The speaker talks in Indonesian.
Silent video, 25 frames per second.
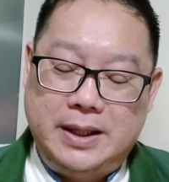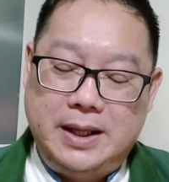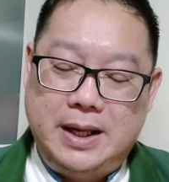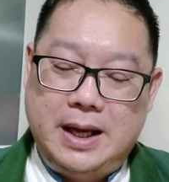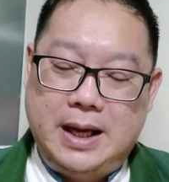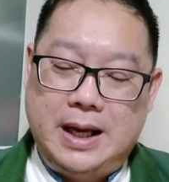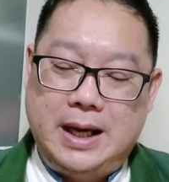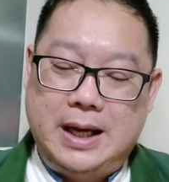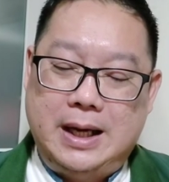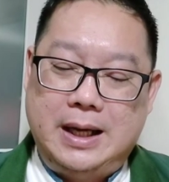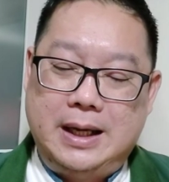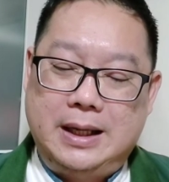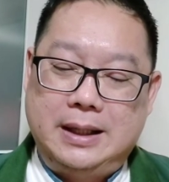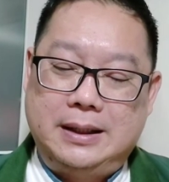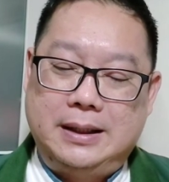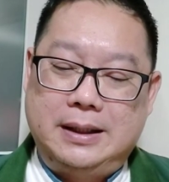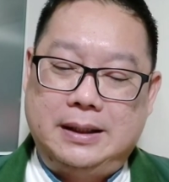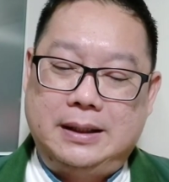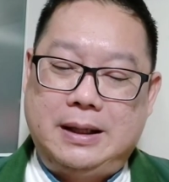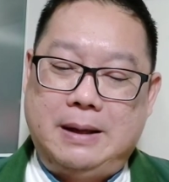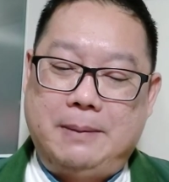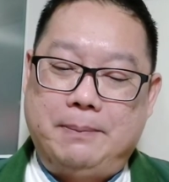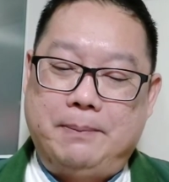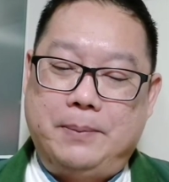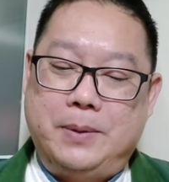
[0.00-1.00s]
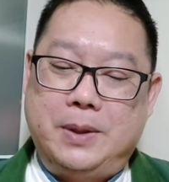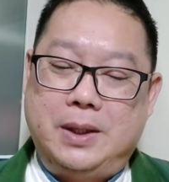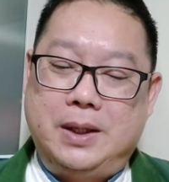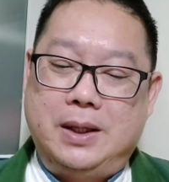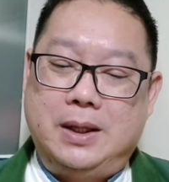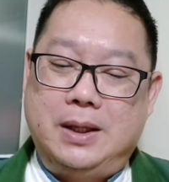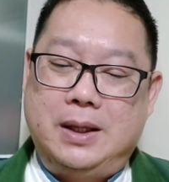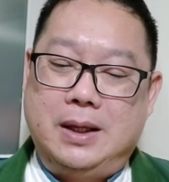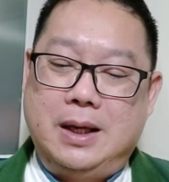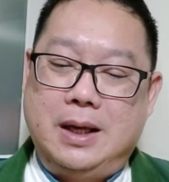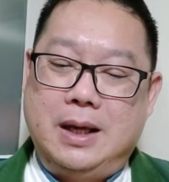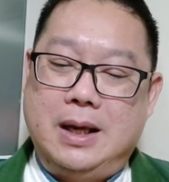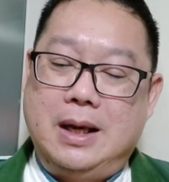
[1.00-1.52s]
dia,
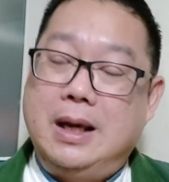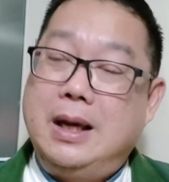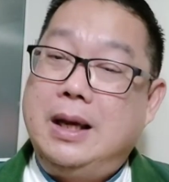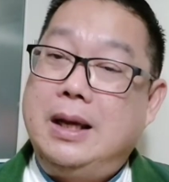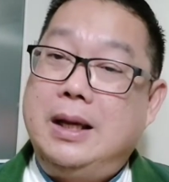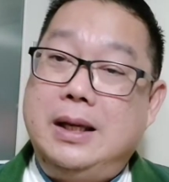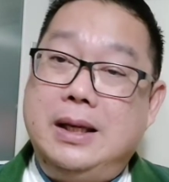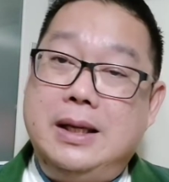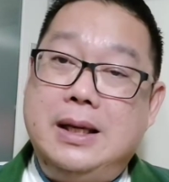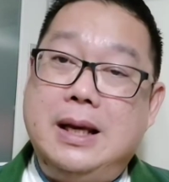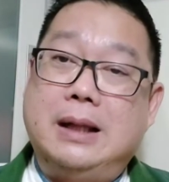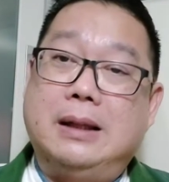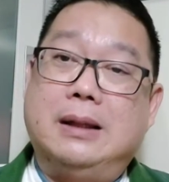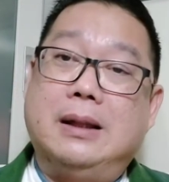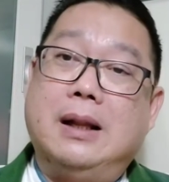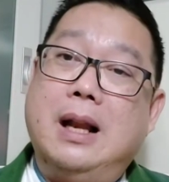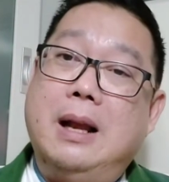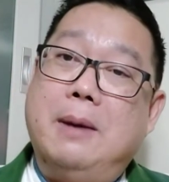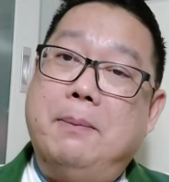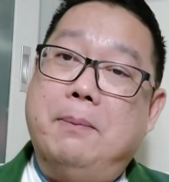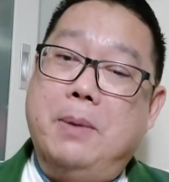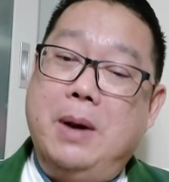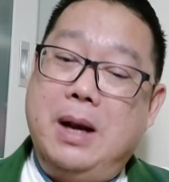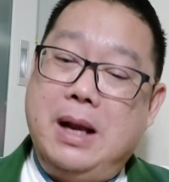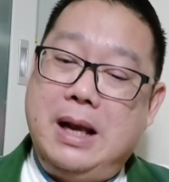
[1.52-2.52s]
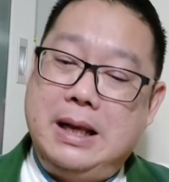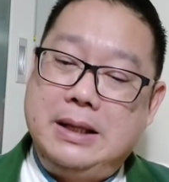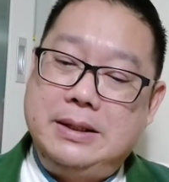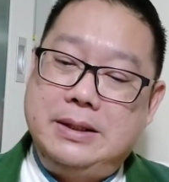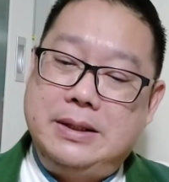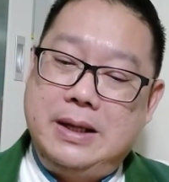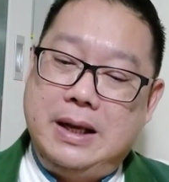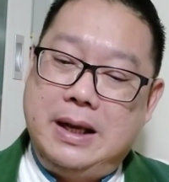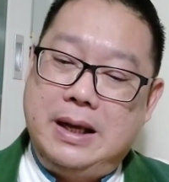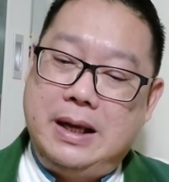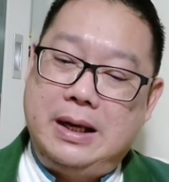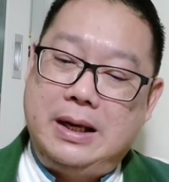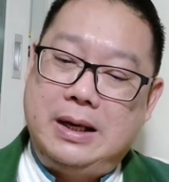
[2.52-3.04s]
tetapi ia telah
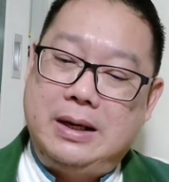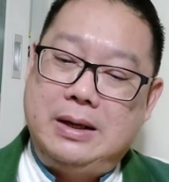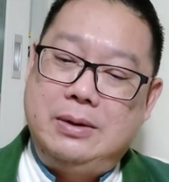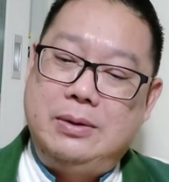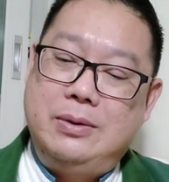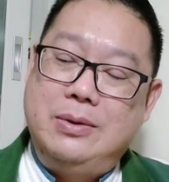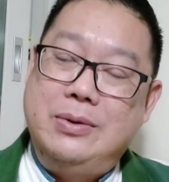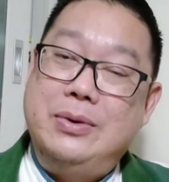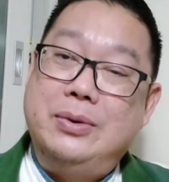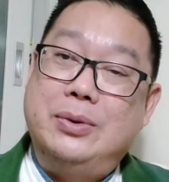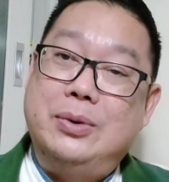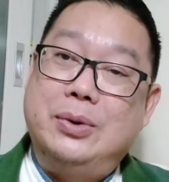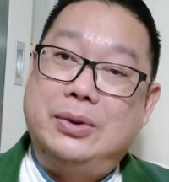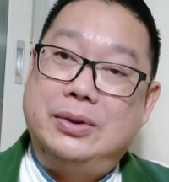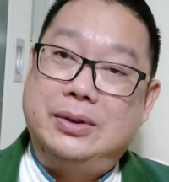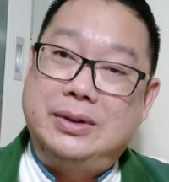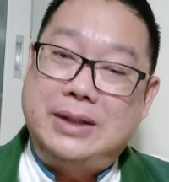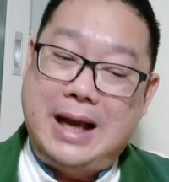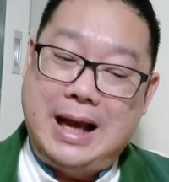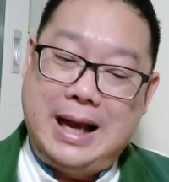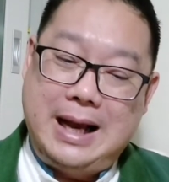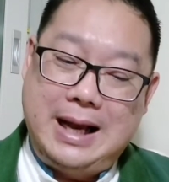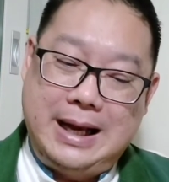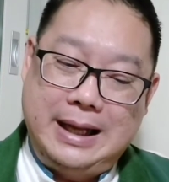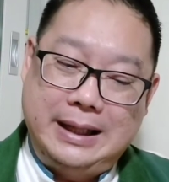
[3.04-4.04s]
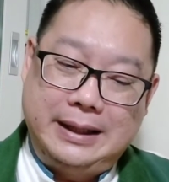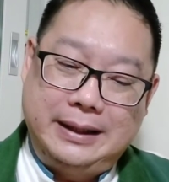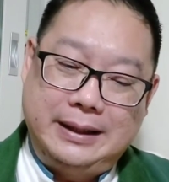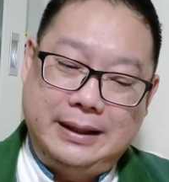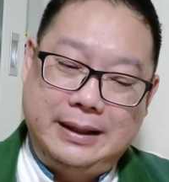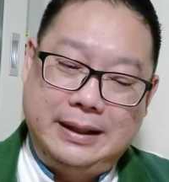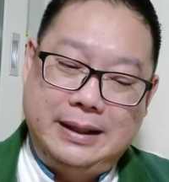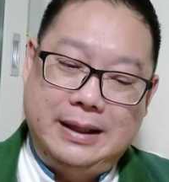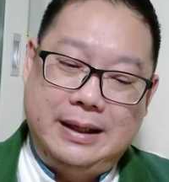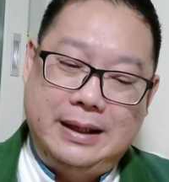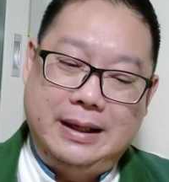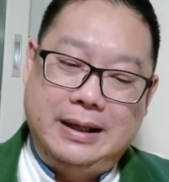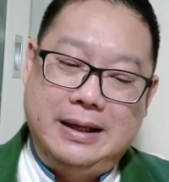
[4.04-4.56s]
belajar untuk taat
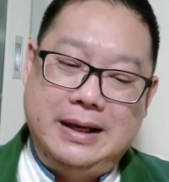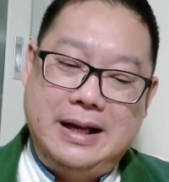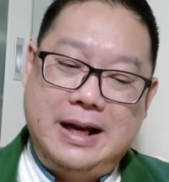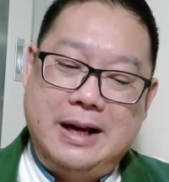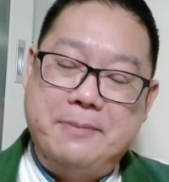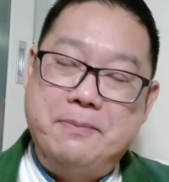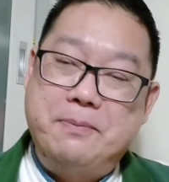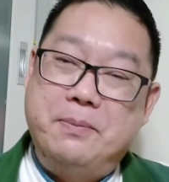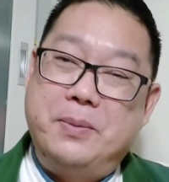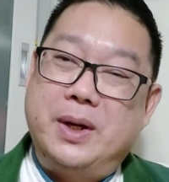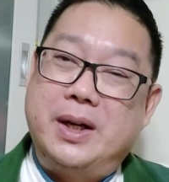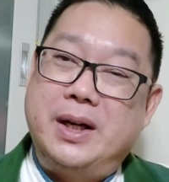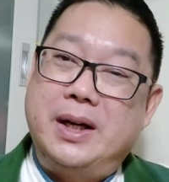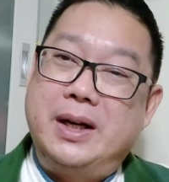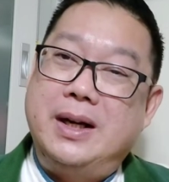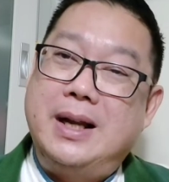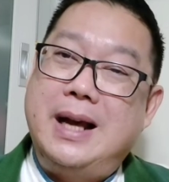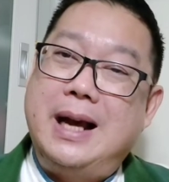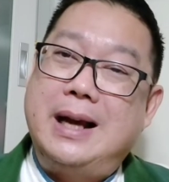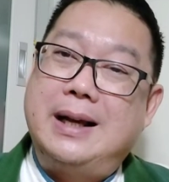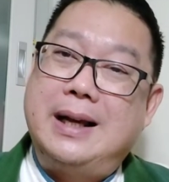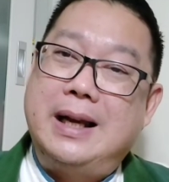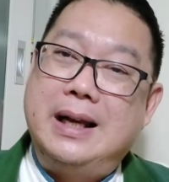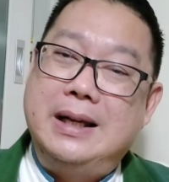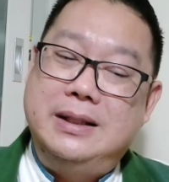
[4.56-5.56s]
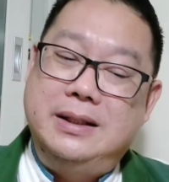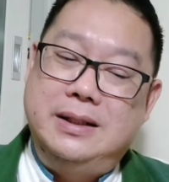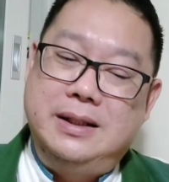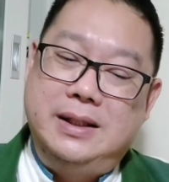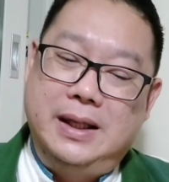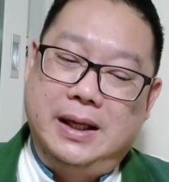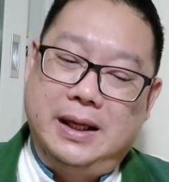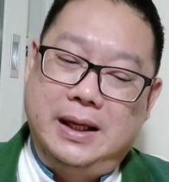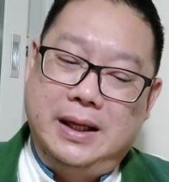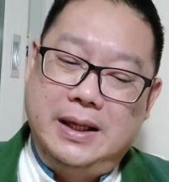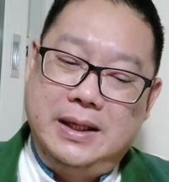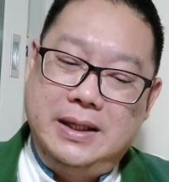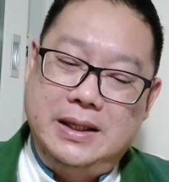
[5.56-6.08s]
dan merendahkan
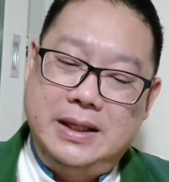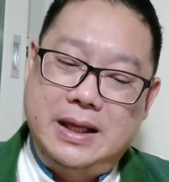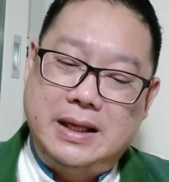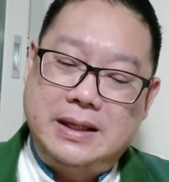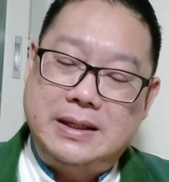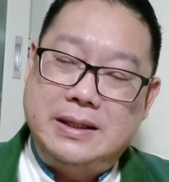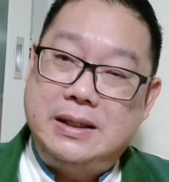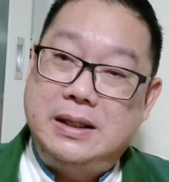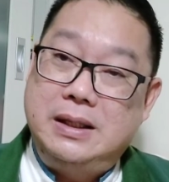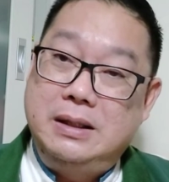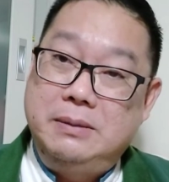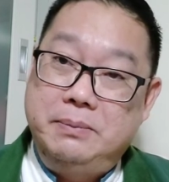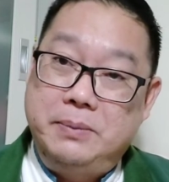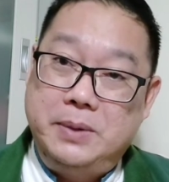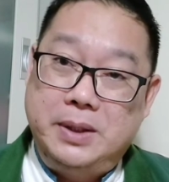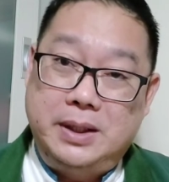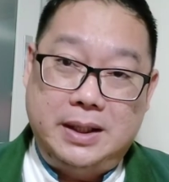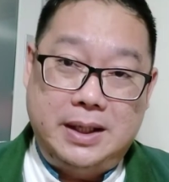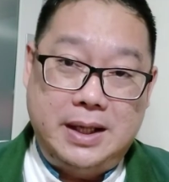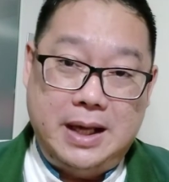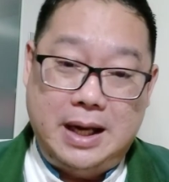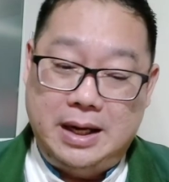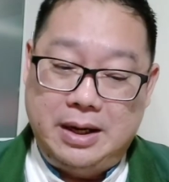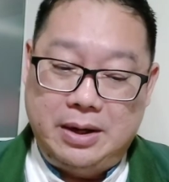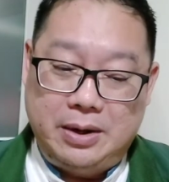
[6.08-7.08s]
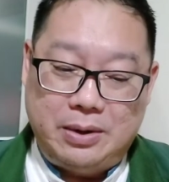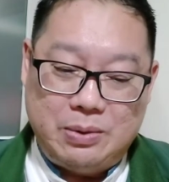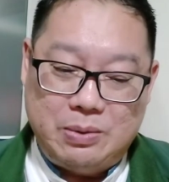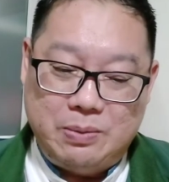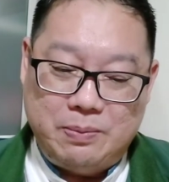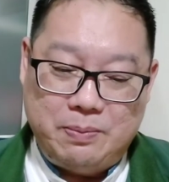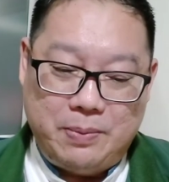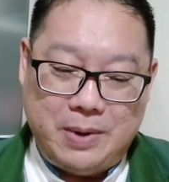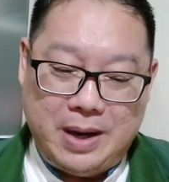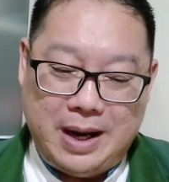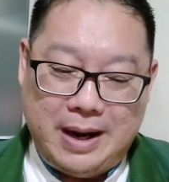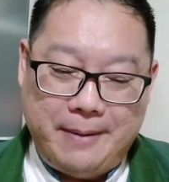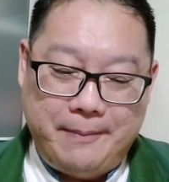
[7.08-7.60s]
dirinya sedemikian
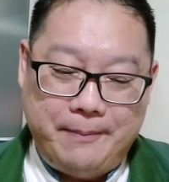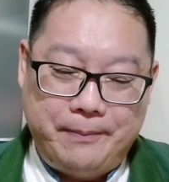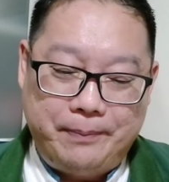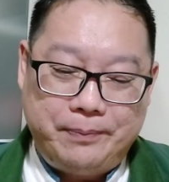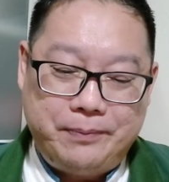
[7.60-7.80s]
rupa.